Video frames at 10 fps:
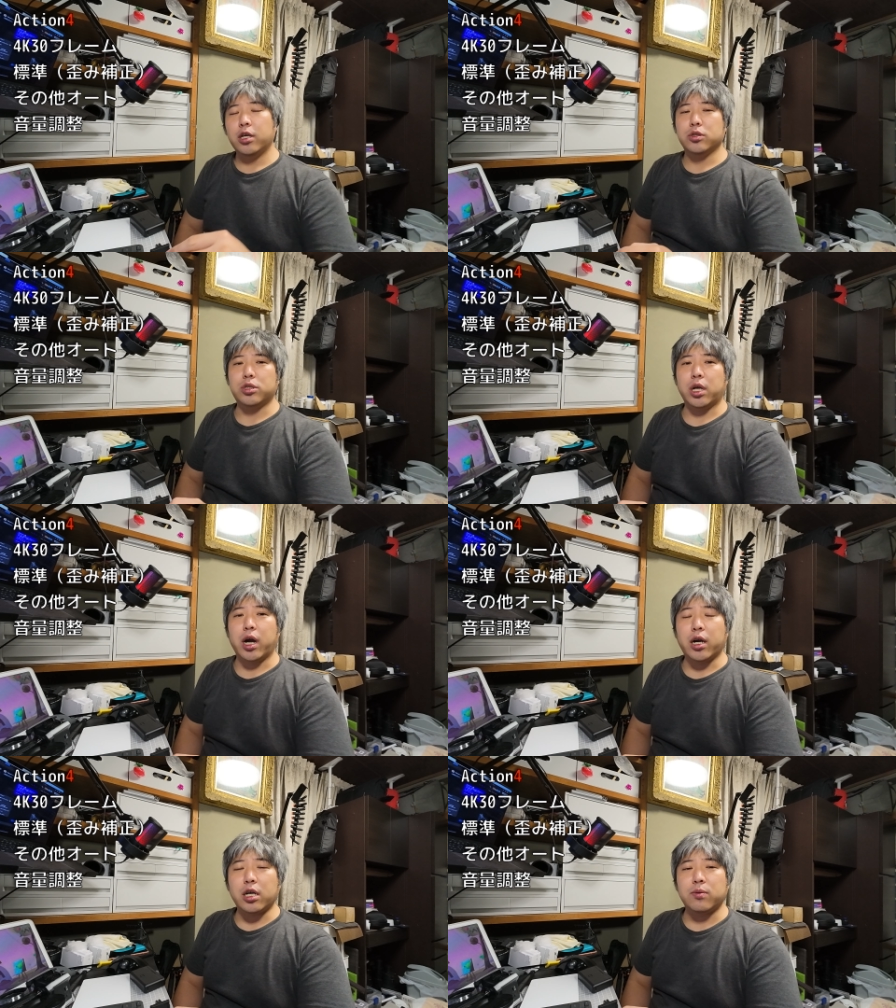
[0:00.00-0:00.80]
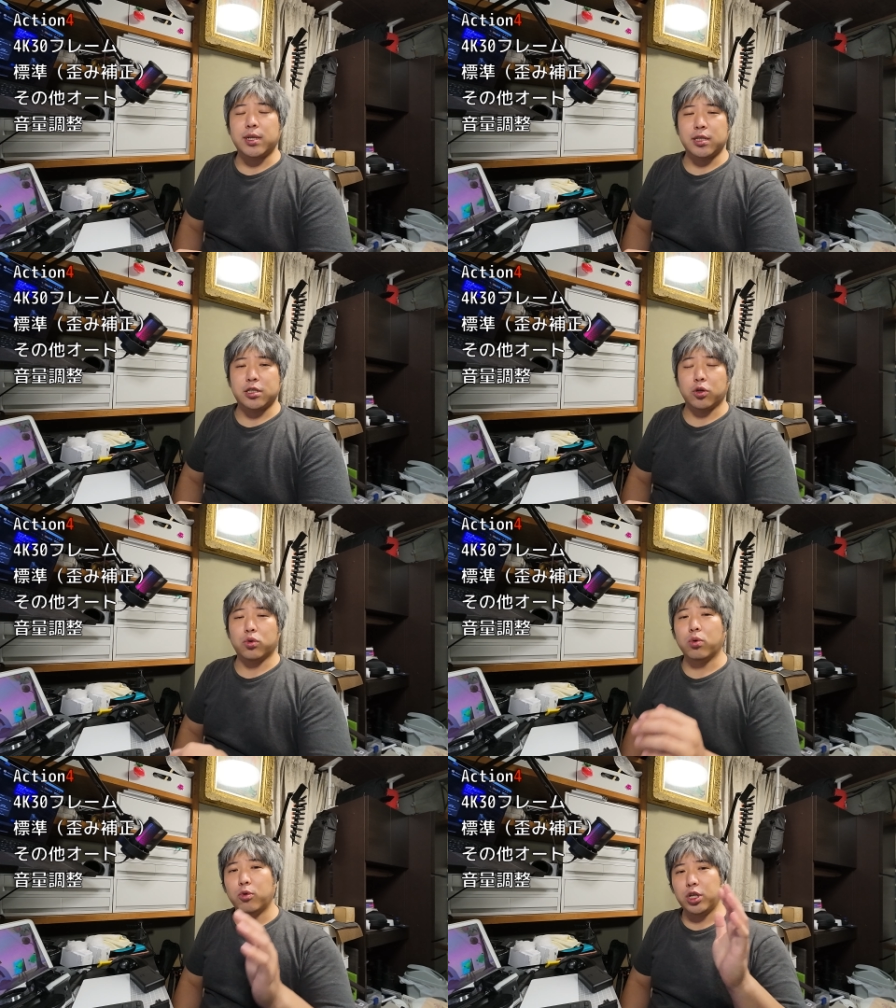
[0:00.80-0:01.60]
そして画角はなんですけ
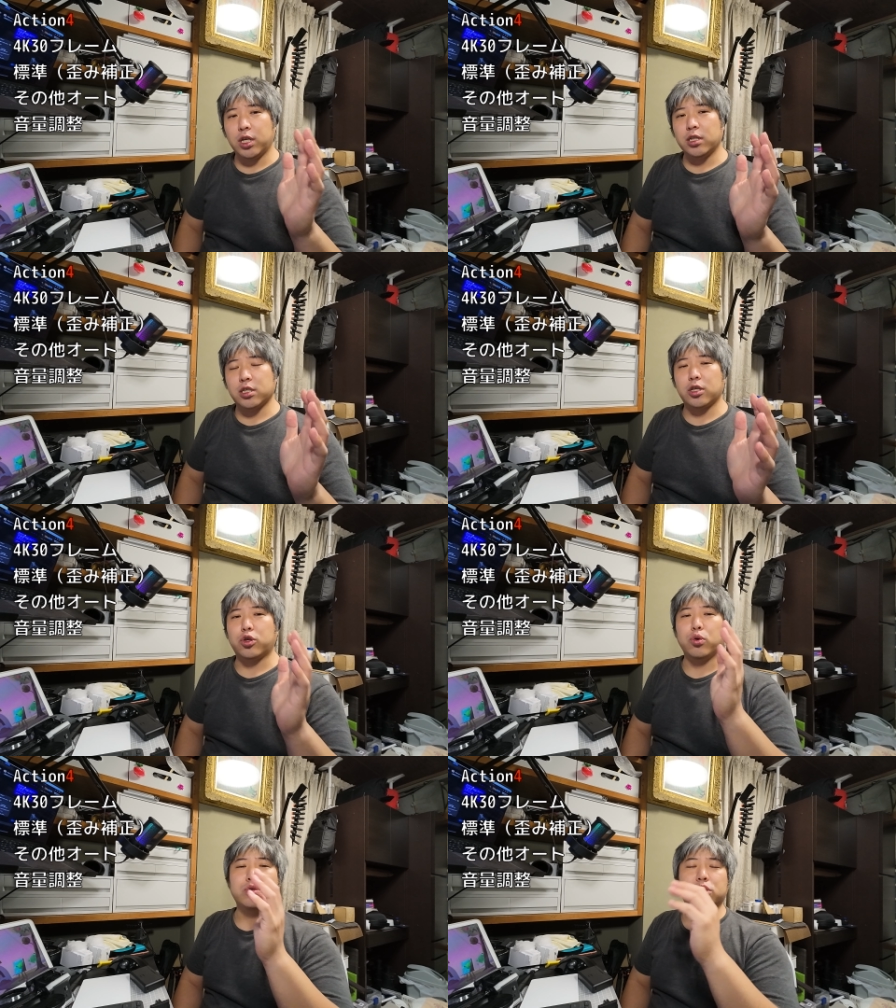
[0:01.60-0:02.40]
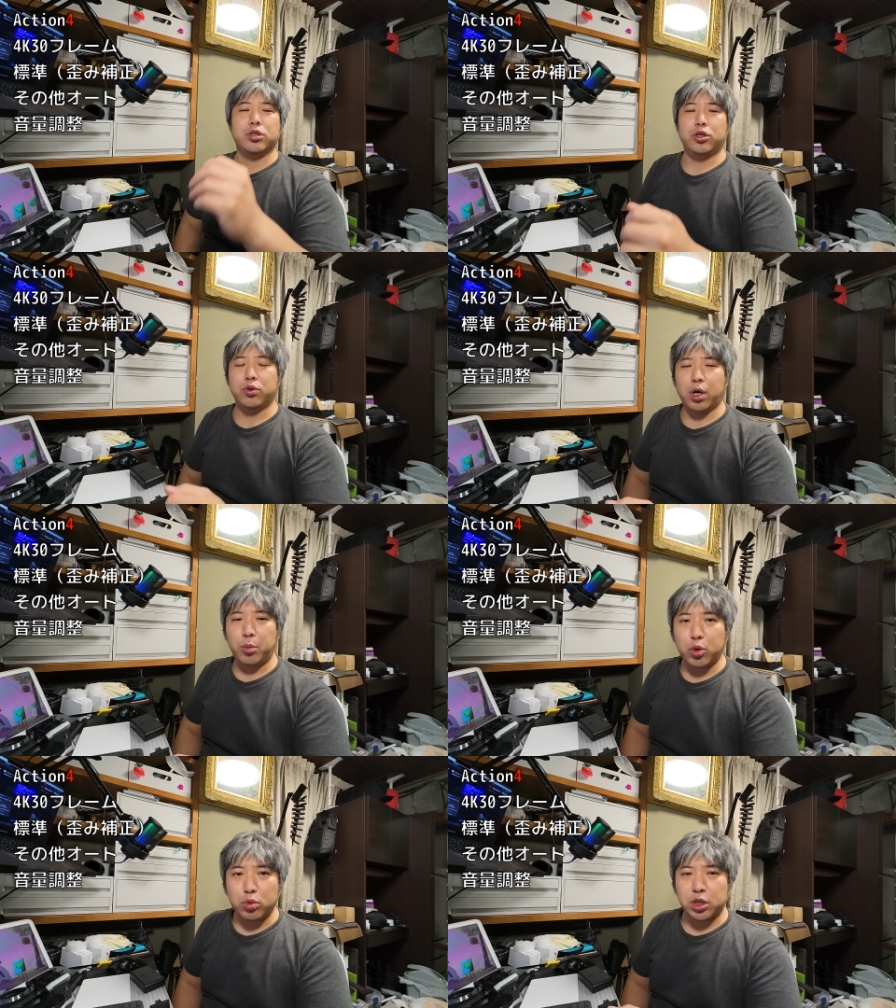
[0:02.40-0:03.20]
ど、共になんですけど、標準歪
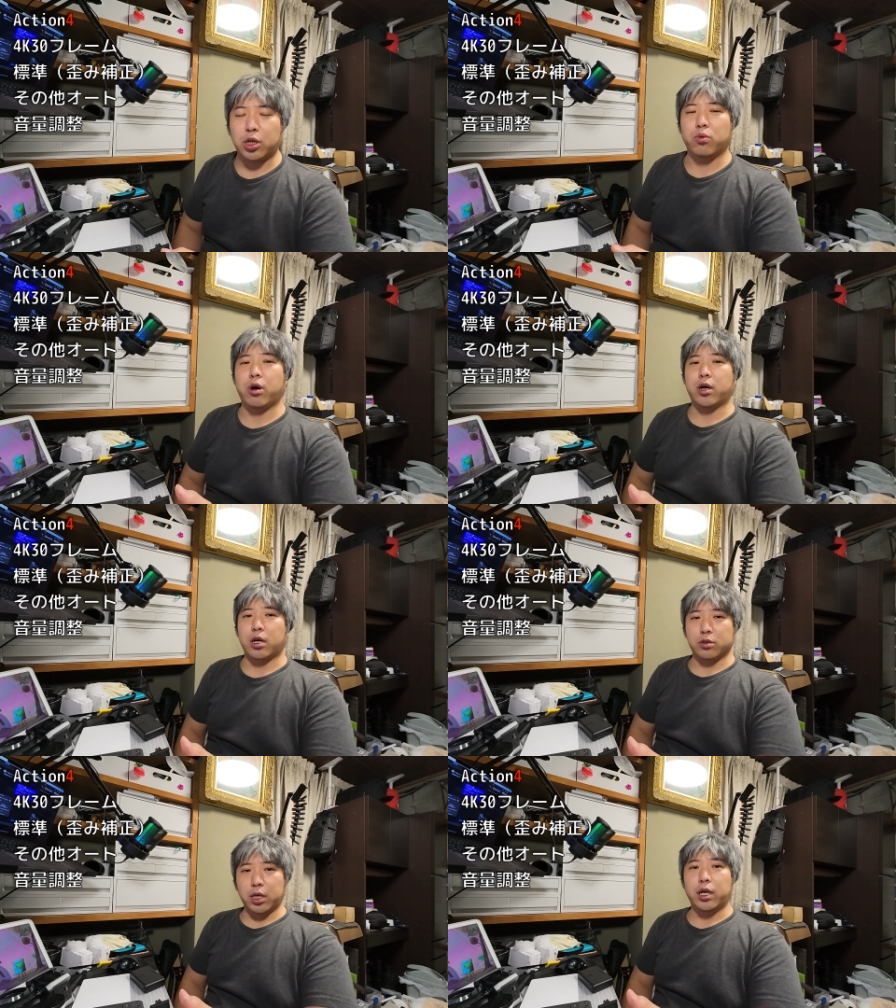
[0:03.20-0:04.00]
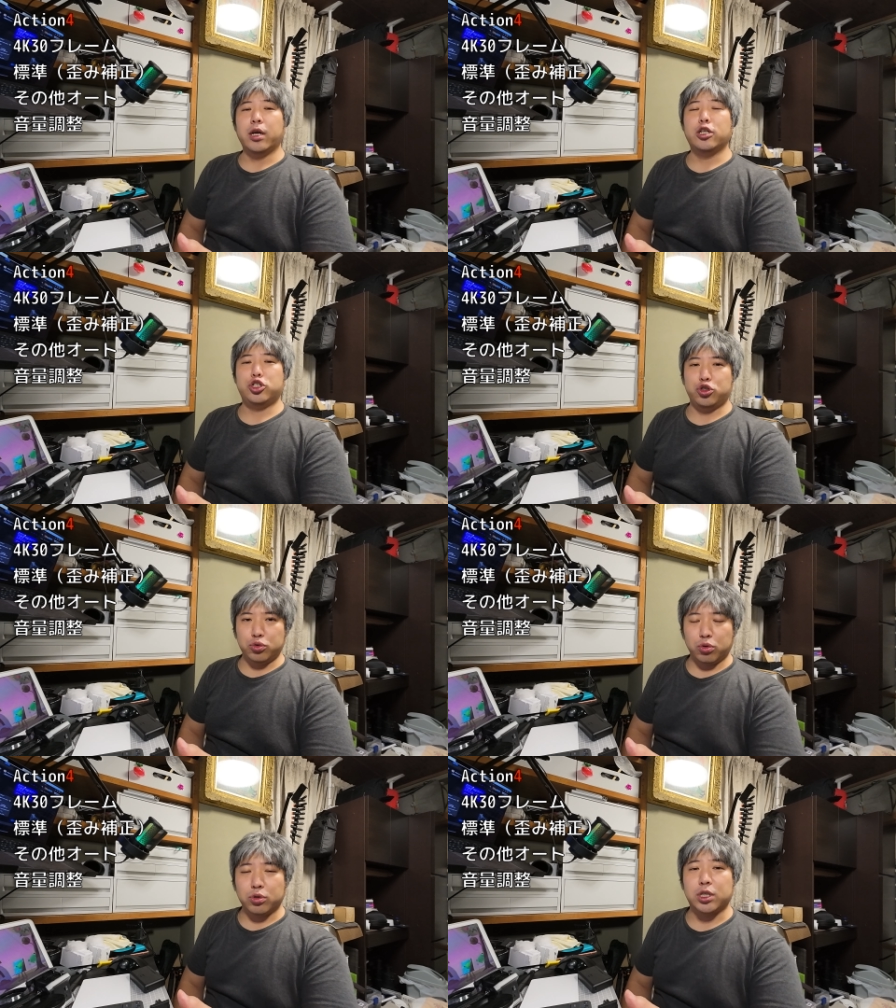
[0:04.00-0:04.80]
み補正の画角で
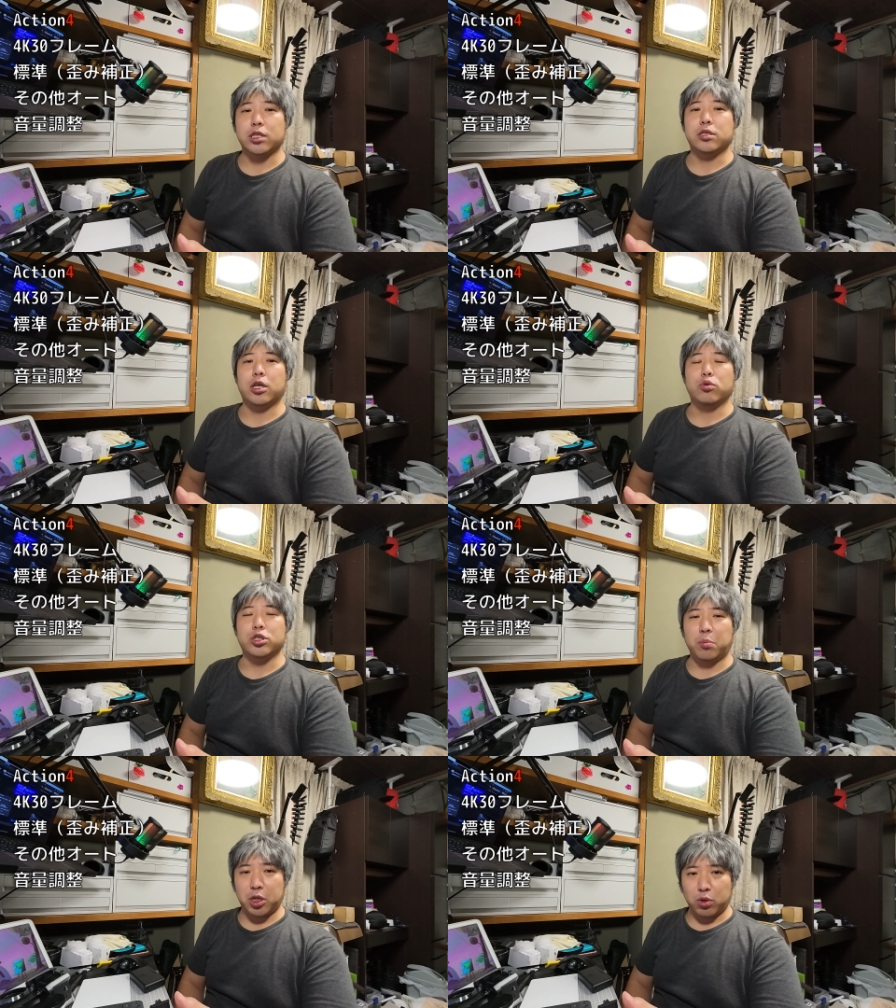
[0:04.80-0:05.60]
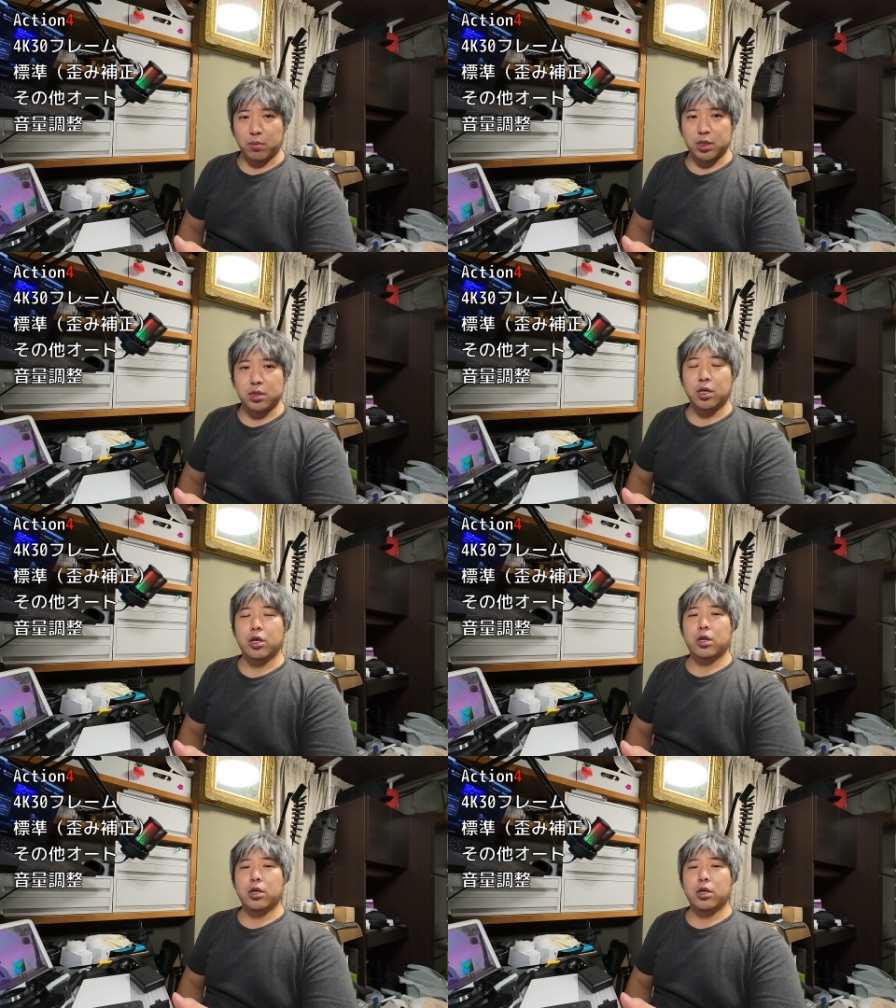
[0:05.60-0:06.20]
収録撮影をしてみております。